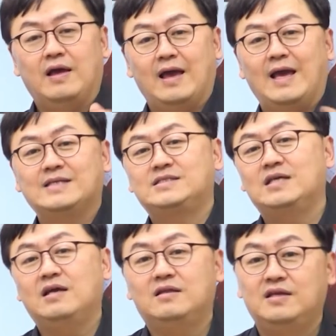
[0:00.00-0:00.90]

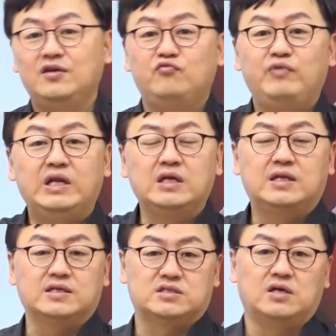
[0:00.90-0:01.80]
SAT 리딩
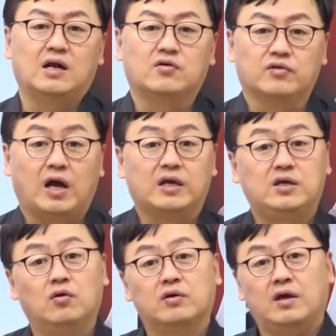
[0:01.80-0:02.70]
테스트 할 거다
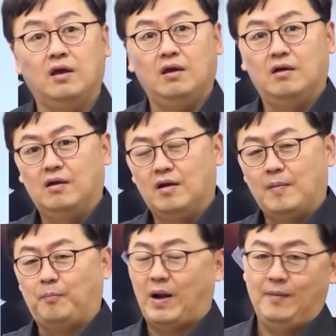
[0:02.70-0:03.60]
이렇게
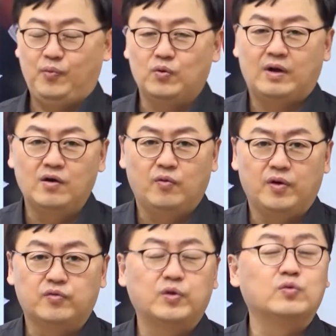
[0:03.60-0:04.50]
발표를 한
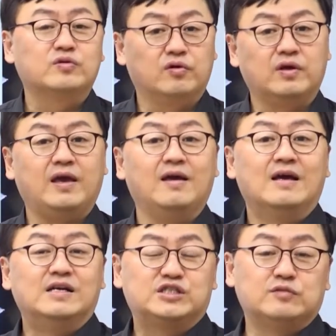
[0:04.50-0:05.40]
거예요. 그리고 그렇게
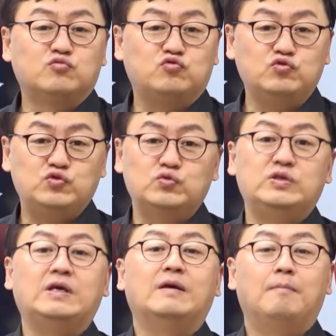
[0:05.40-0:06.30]
지금
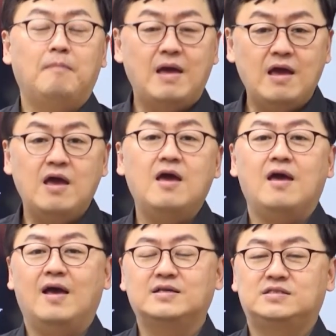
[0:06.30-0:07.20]
꾸준히 매
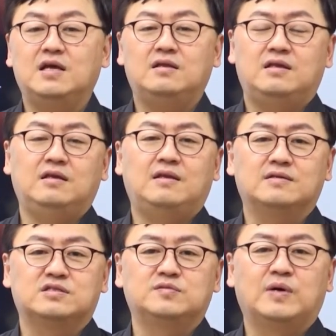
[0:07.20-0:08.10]
SAT
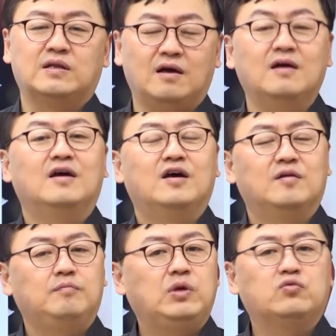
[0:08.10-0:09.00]
테스트마다
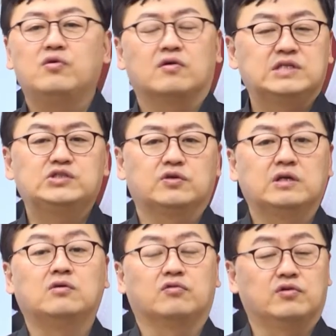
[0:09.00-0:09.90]
미국
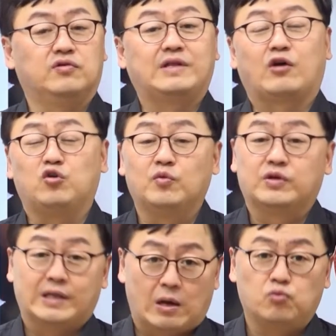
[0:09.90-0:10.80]
역사적인 어떤 그런
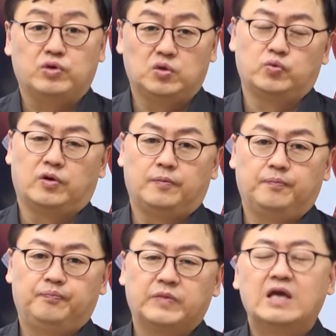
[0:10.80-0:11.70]
다큐먼트가 나오고 있고요.
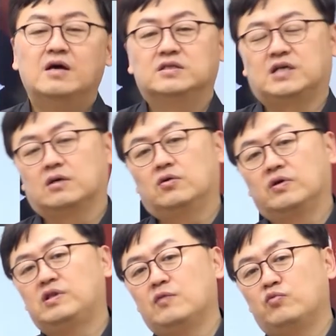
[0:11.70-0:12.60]
자,
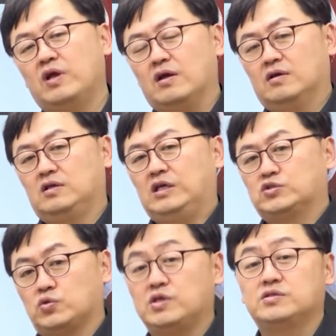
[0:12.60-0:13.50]
그러기 때문에 이
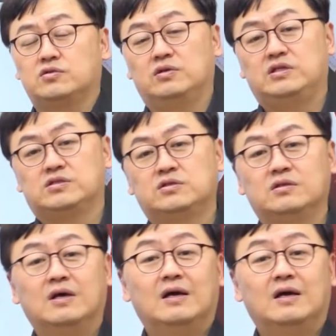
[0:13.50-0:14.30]
소셜 스터디즈는